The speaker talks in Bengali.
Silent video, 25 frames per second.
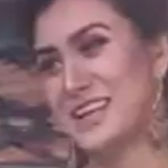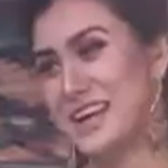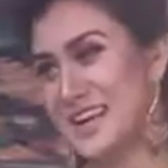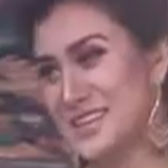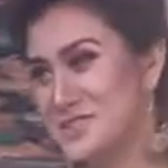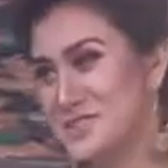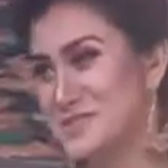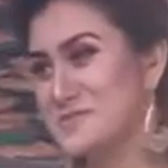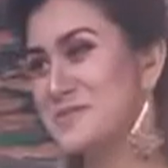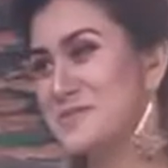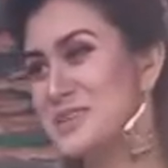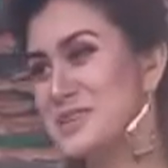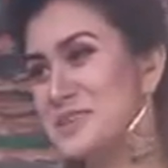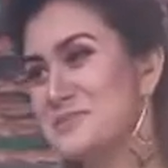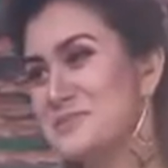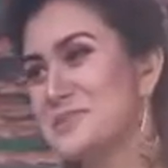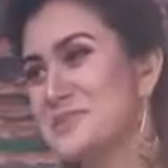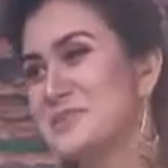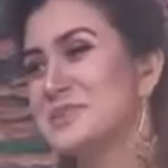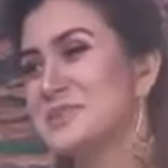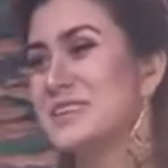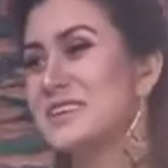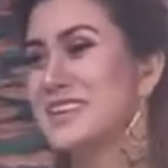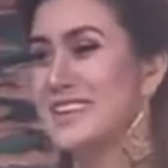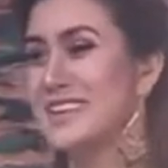আসবে এবং
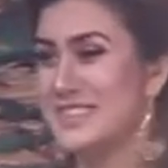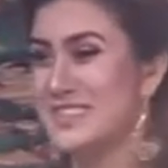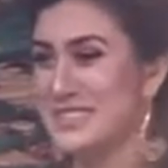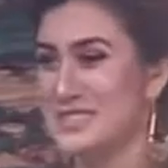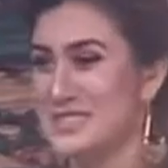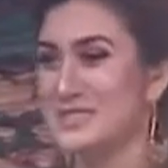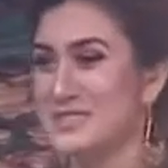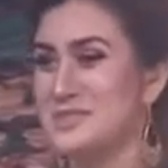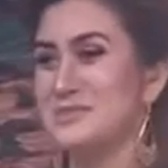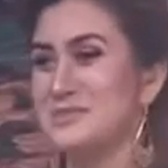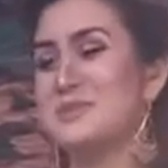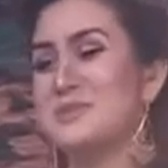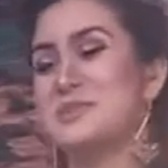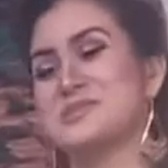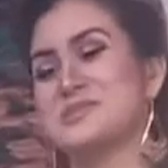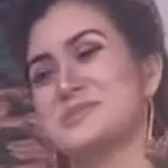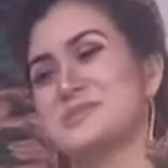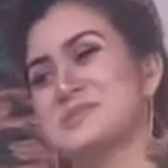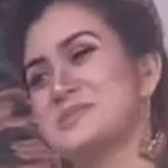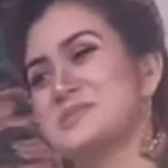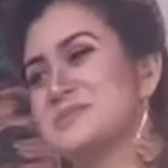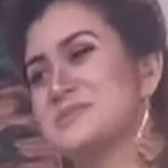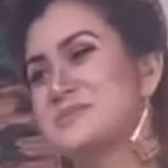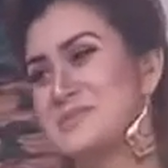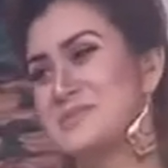একটি করে বছর
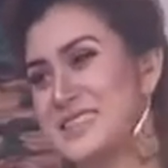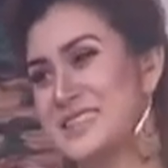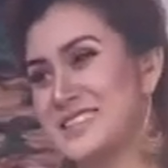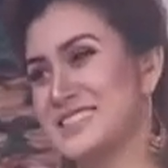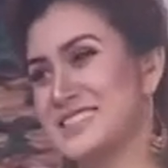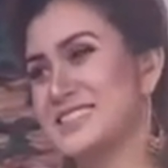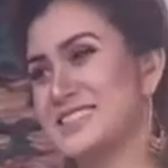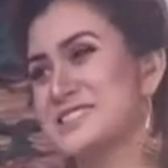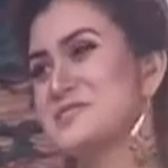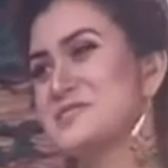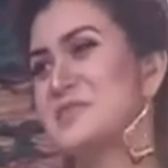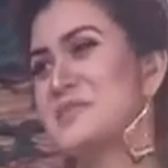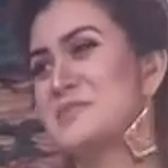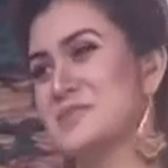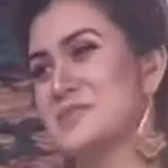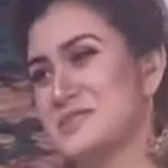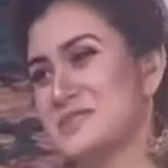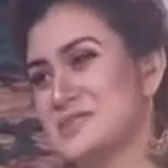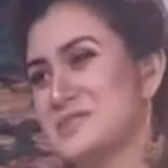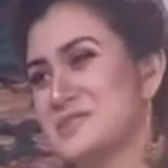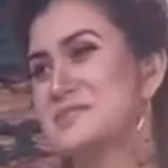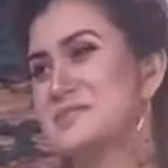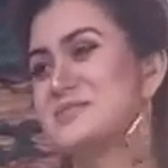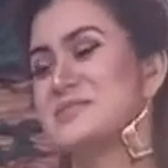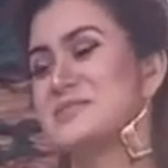কমবে এটা সবার
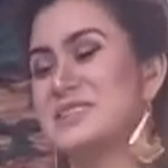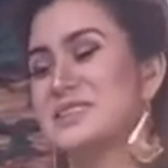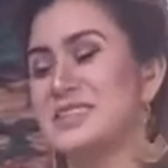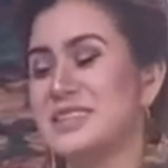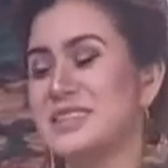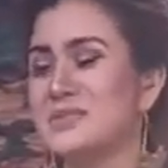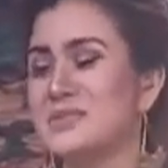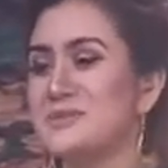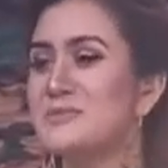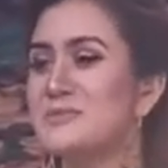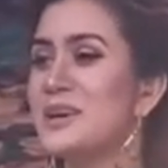জন্যই নিয়ম